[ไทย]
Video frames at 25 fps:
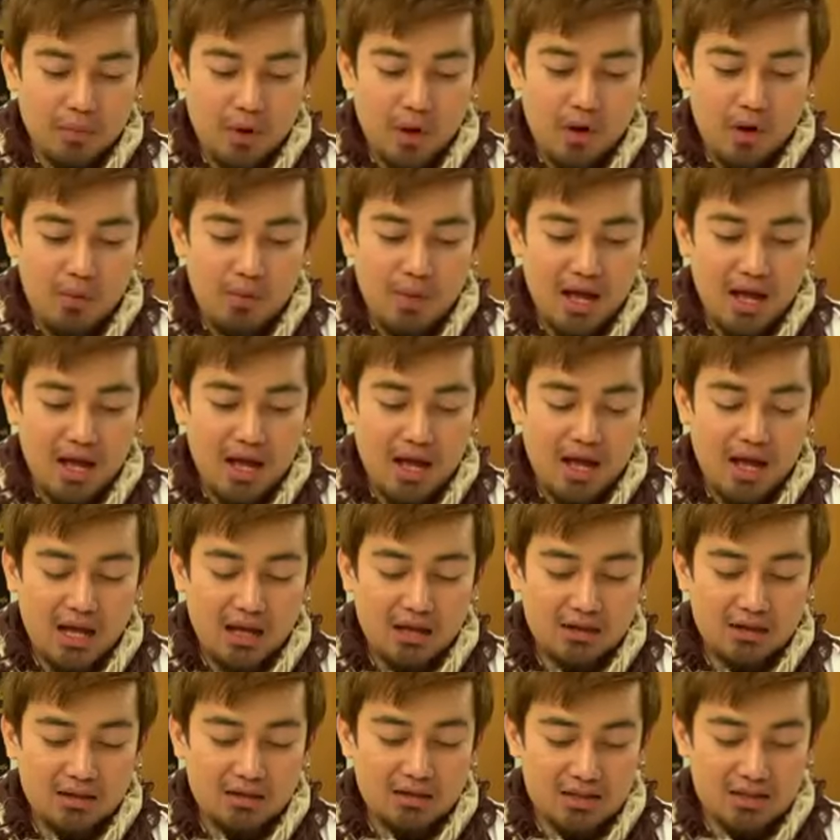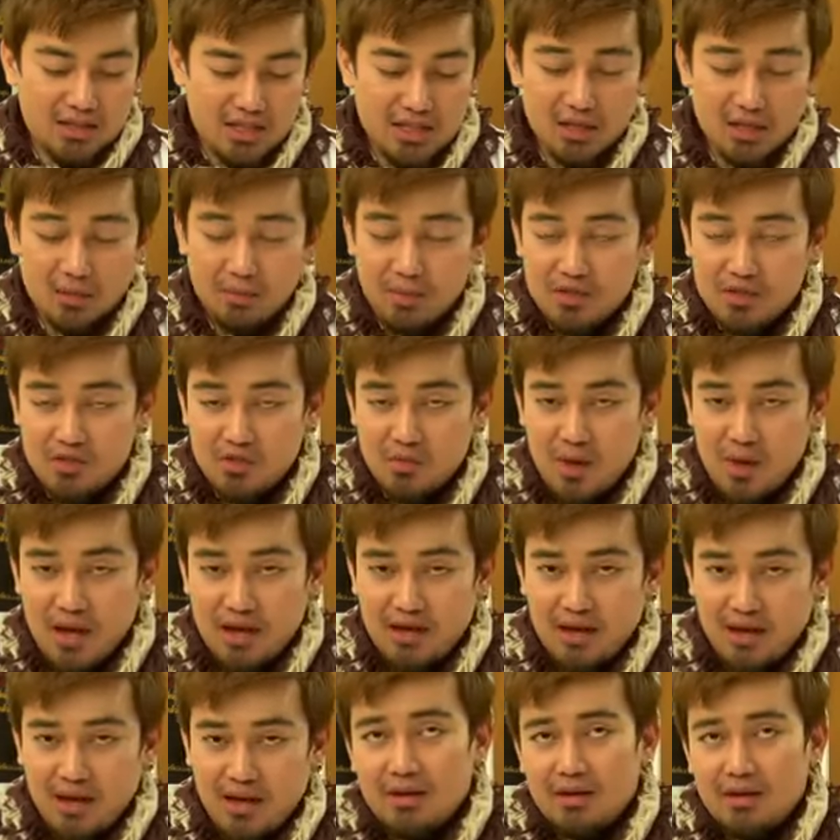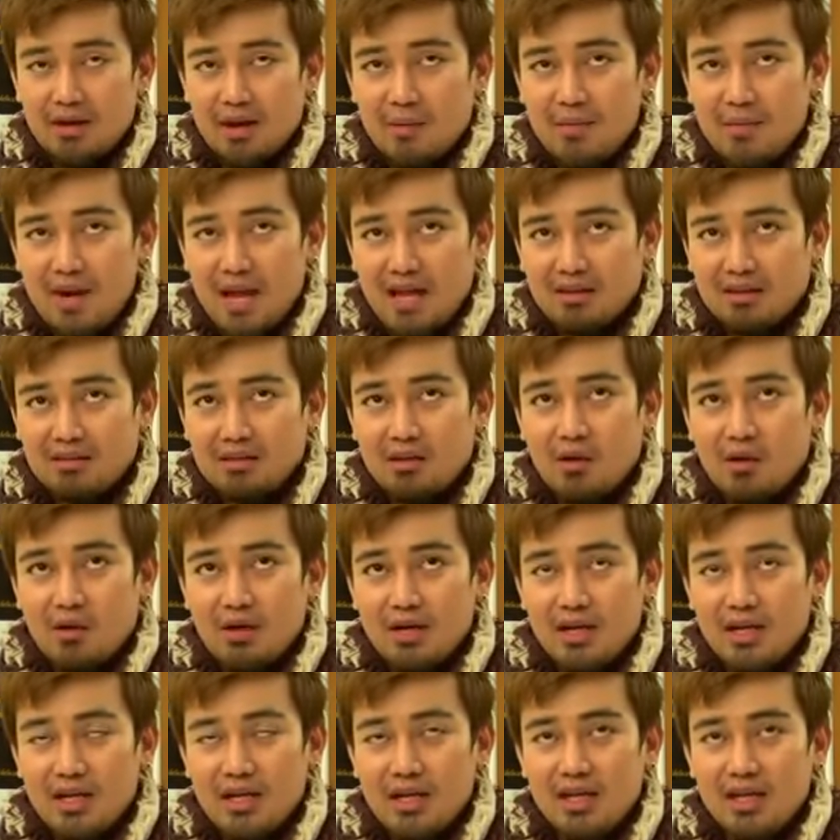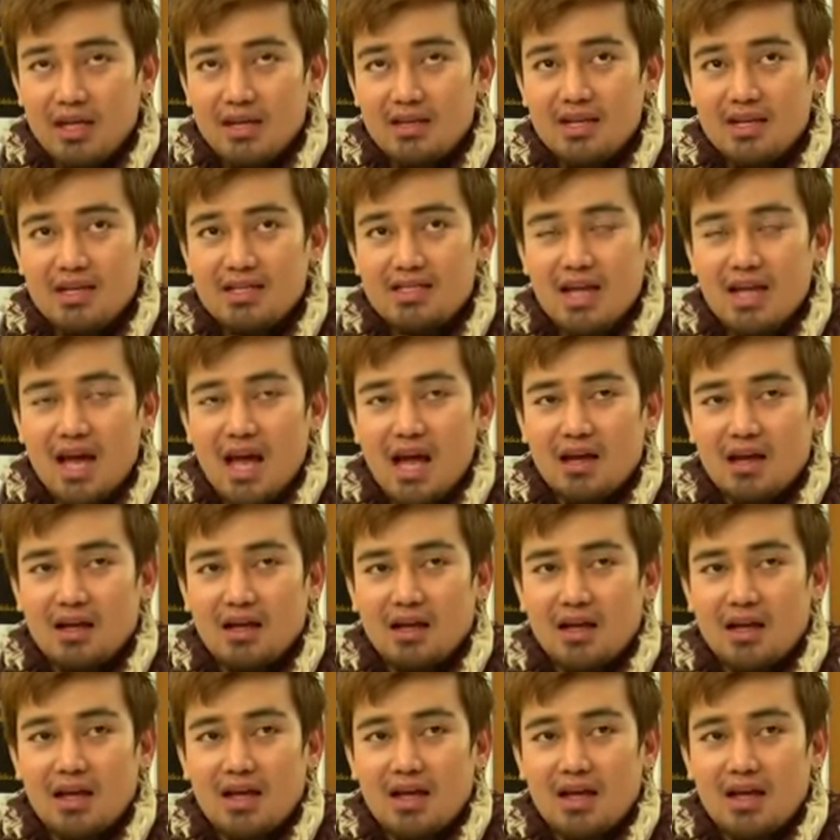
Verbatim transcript: พอมาถึงปัจจุบันเนี่ยน้ำหนักตอนนี้ที่ช่าง